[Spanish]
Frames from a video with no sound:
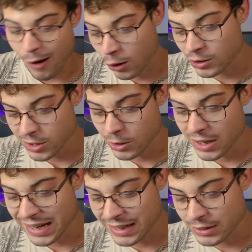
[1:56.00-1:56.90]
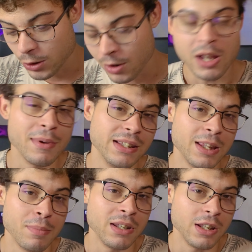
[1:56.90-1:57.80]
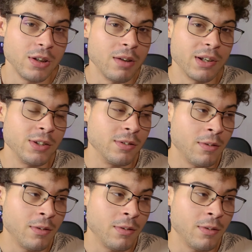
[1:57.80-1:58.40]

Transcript: 11 dólares, obviamente dependiendo la versión,